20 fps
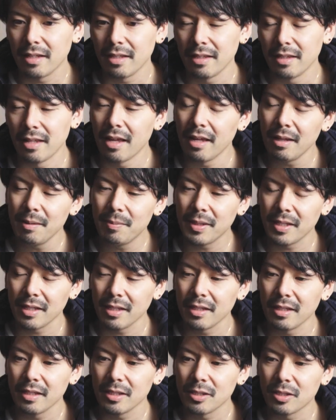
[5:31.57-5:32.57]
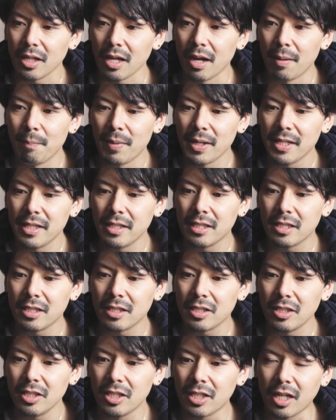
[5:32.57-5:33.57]
ネイビーってあんまり
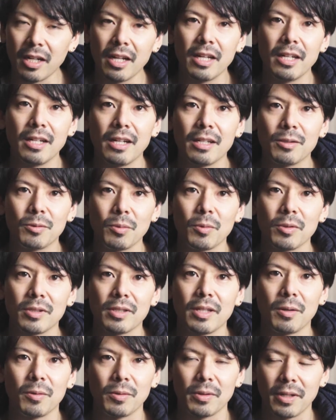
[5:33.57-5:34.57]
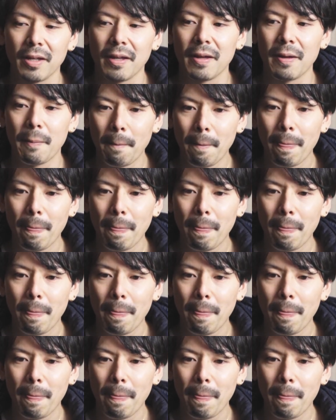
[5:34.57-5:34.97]
いかないなと思ったので、